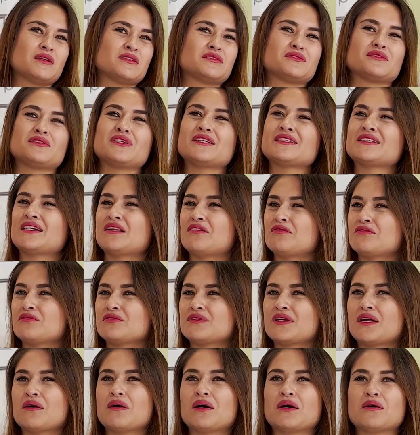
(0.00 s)
eso le sale a uno
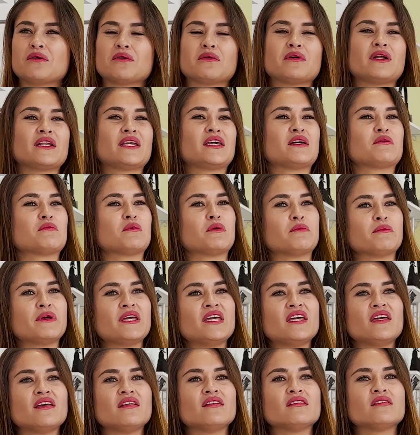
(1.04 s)
trabajo en cualquier
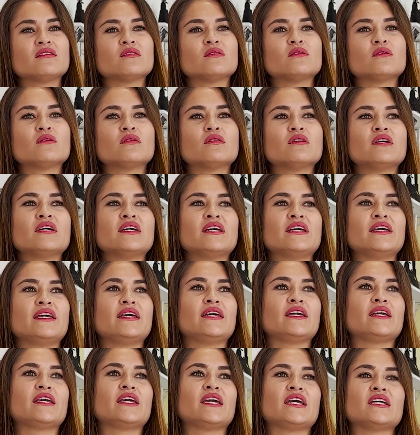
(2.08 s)
momento,
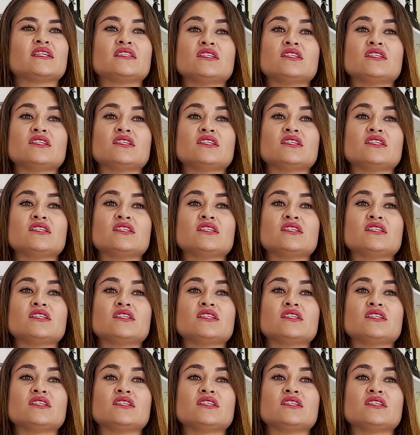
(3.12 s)
en que